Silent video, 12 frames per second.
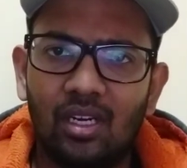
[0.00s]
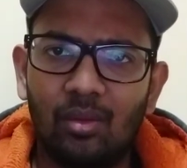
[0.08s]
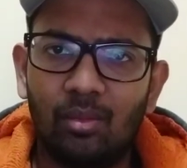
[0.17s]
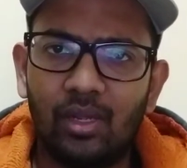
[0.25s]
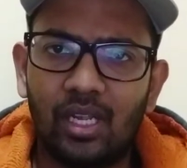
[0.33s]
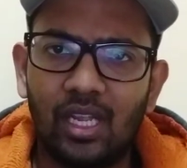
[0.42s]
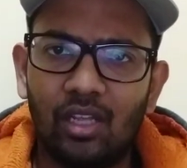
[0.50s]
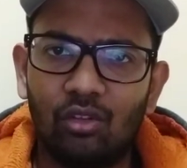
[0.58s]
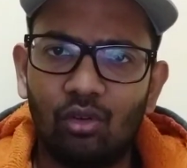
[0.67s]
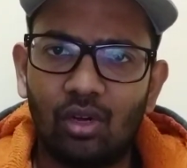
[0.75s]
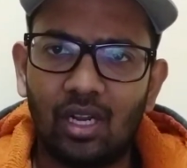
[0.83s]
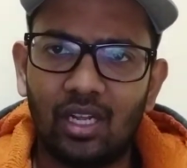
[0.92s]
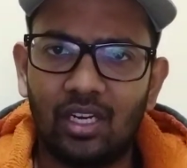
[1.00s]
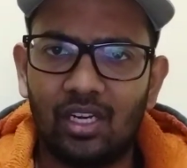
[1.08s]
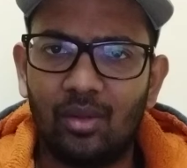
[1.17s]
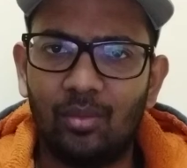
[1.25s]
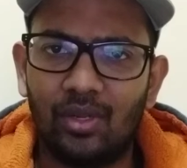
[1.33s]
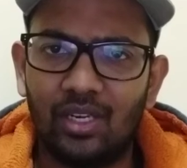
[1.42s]
நம்பிக்கையா சொல்றாங்க
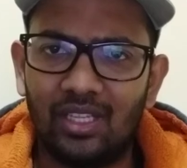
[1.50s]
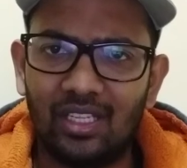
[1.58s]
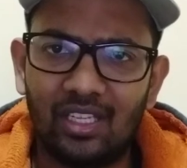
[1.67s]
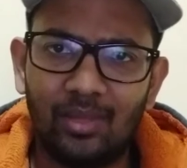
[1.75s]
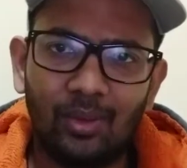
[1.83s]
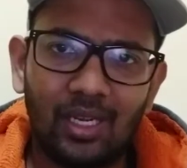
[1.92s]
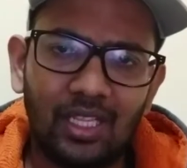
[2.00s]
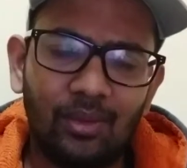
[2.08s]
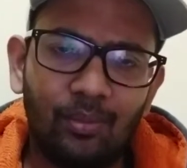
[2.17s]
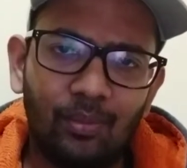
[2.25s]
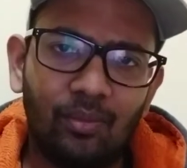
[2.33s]
நிறைய பேர் இந்த படத்தை